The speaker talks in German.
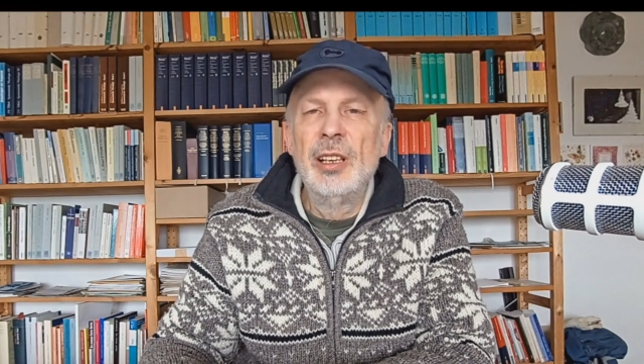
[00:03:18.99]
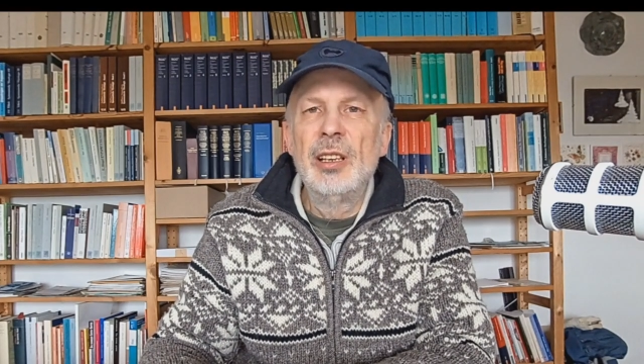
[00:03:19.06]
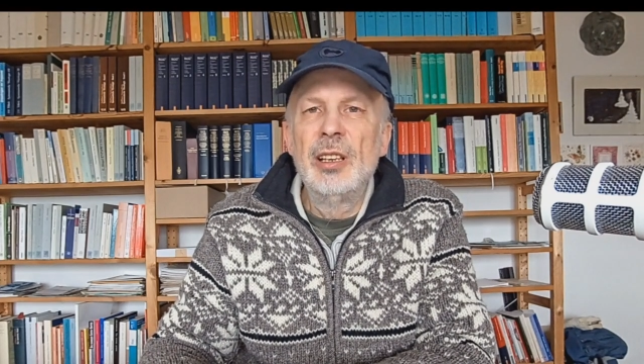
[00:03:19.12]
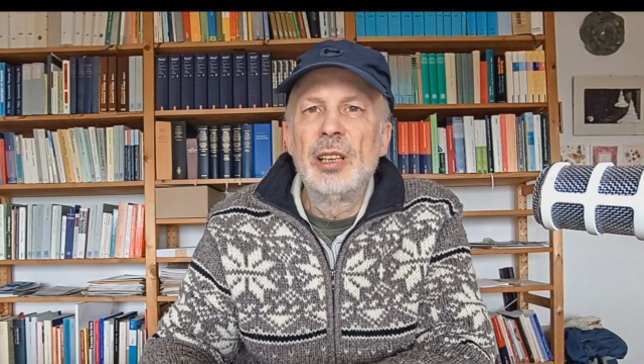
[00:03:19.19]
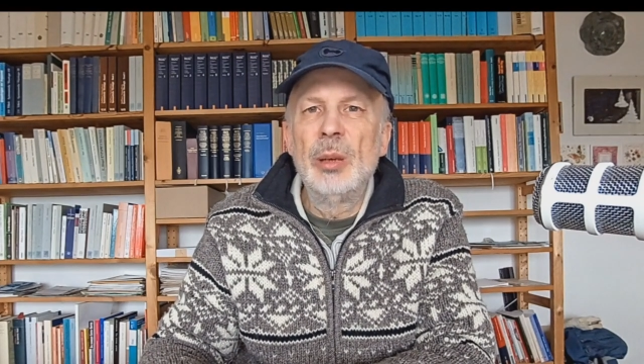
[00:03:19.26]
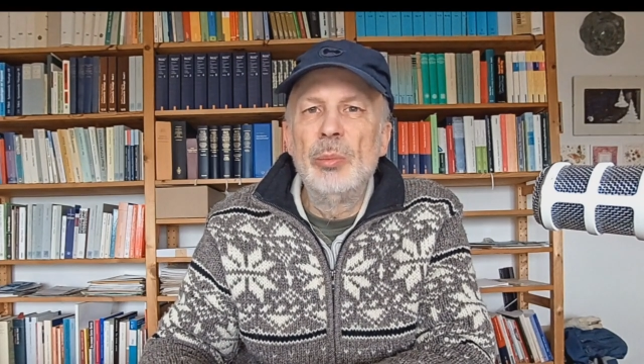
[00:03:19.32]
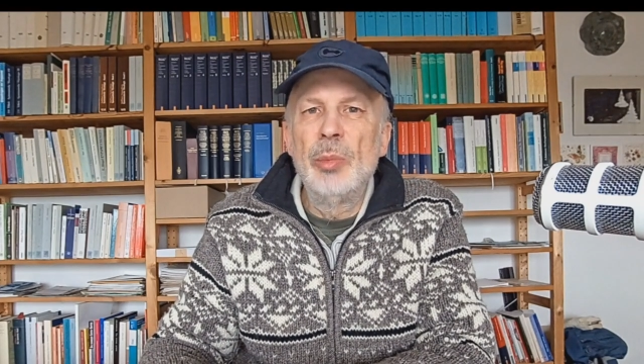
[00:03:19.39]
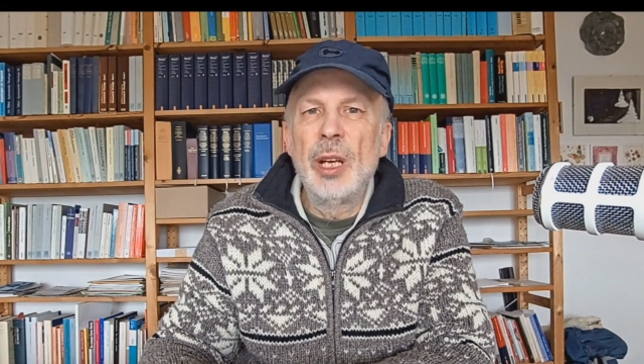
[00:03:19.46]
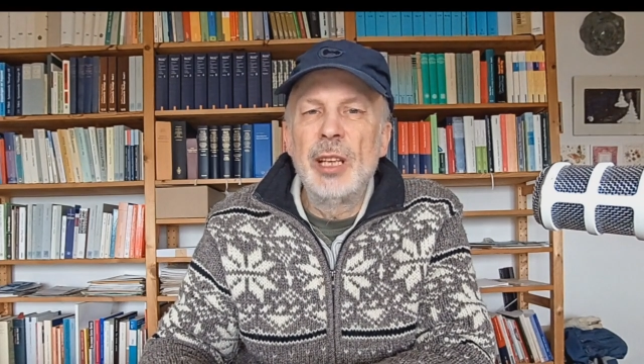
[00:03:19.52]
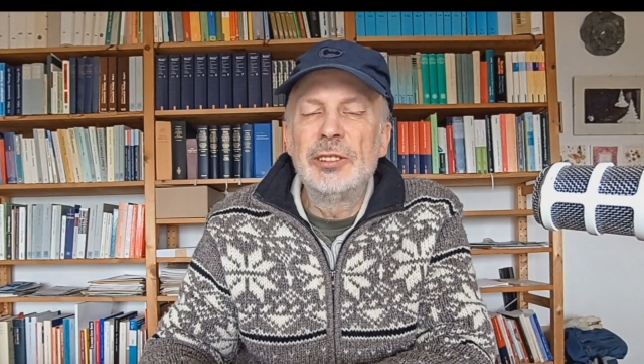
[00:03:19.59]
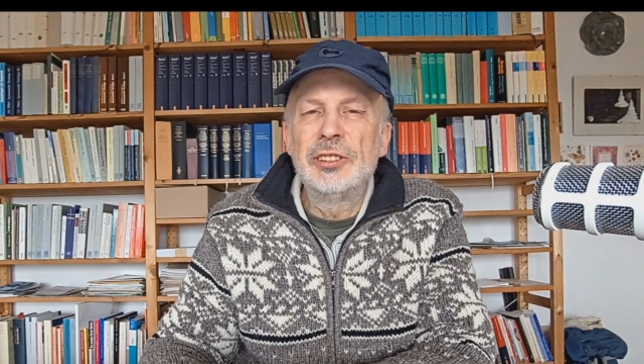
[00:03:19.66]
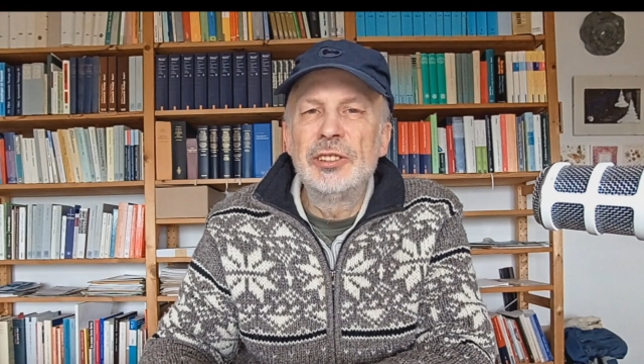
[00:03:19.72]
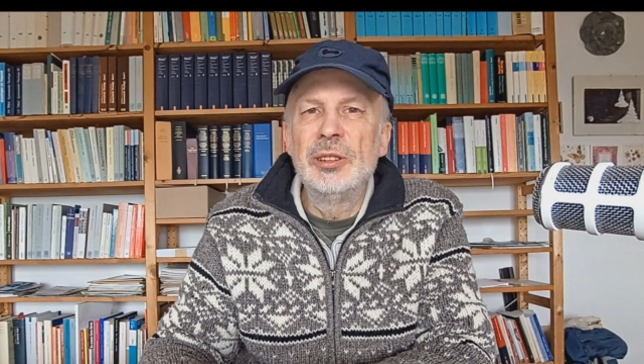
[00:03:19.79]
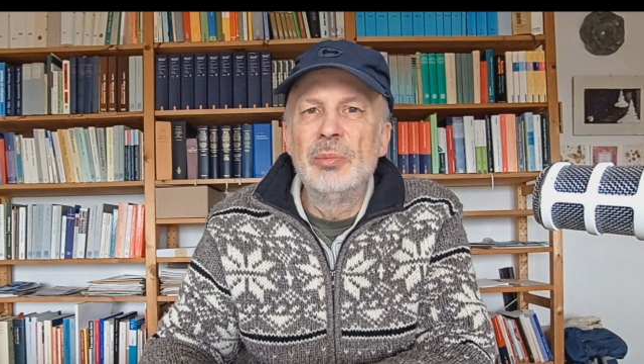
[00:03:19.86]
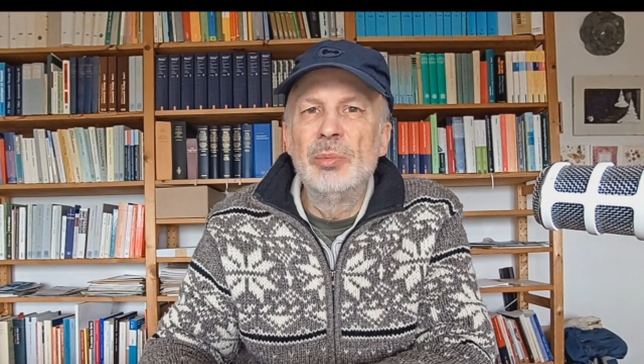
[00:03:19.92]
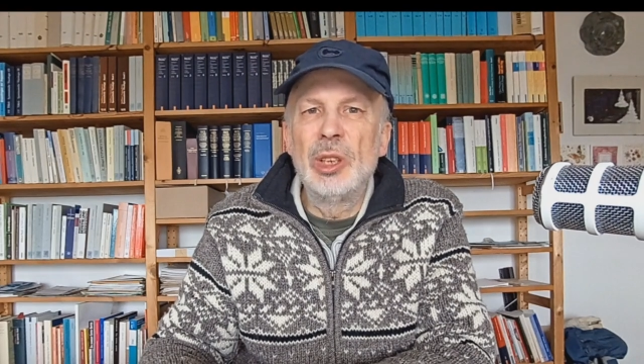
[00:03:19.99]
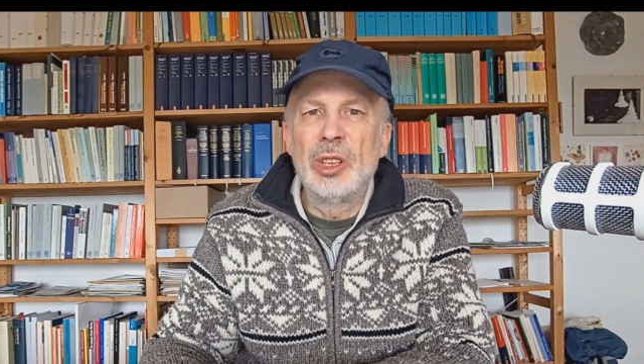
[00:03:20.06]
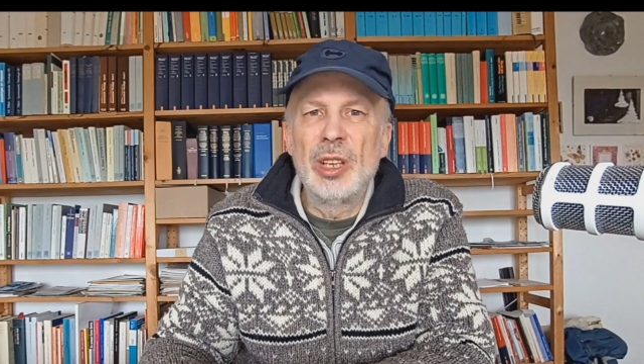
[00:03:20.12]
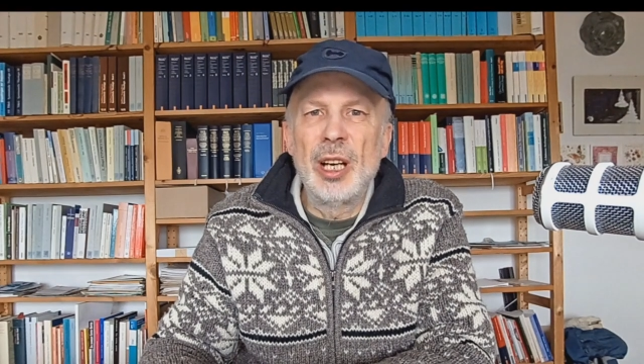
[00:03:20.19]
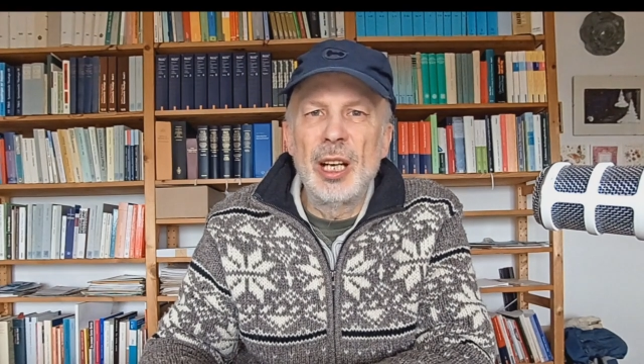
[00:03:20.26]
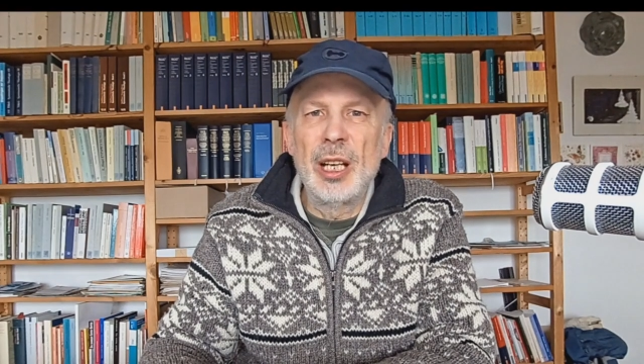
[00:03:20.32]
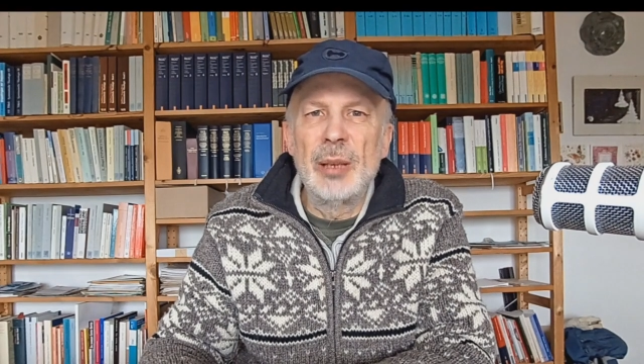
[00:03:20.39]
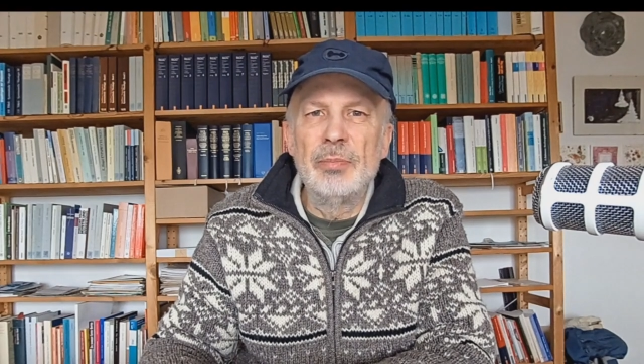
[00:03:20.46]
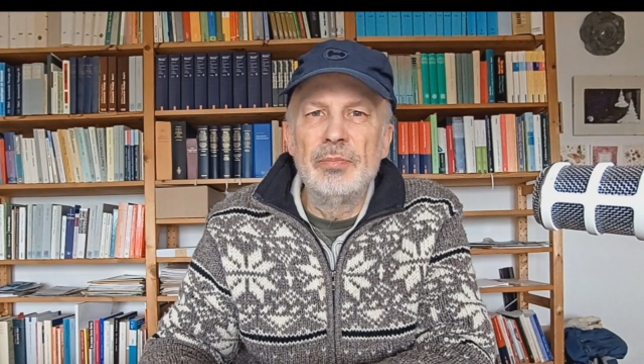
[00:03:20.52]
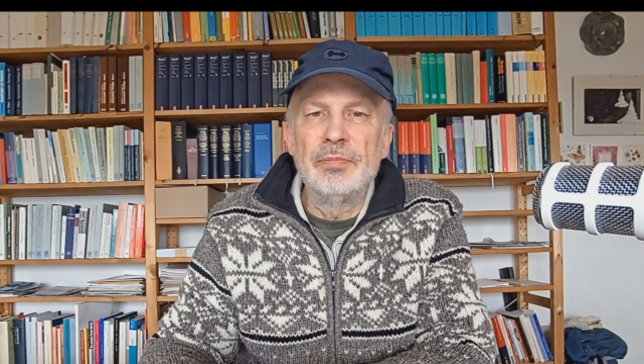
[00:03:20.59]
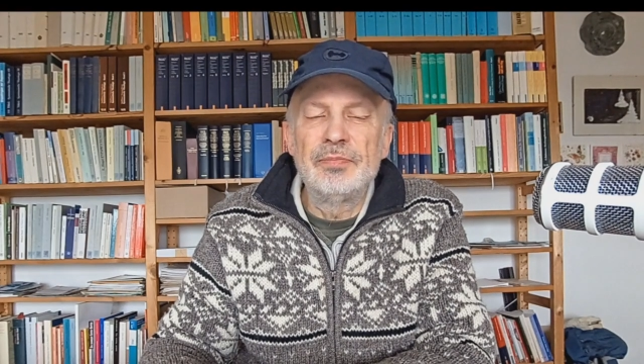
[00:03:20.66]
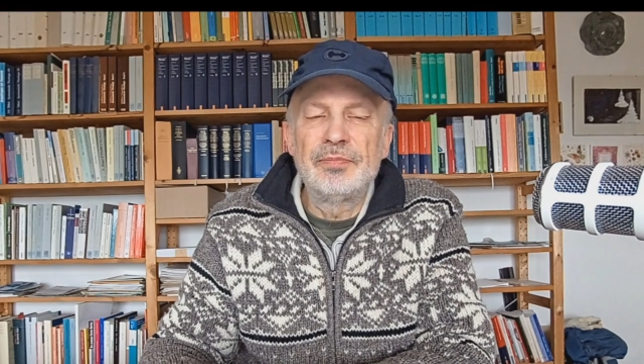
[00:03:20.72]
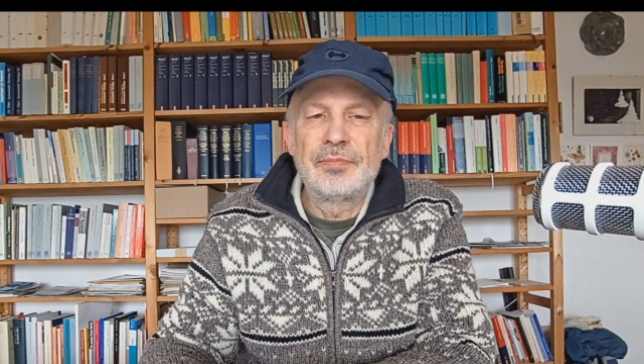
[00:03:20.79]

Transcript: die Menschen betreiben?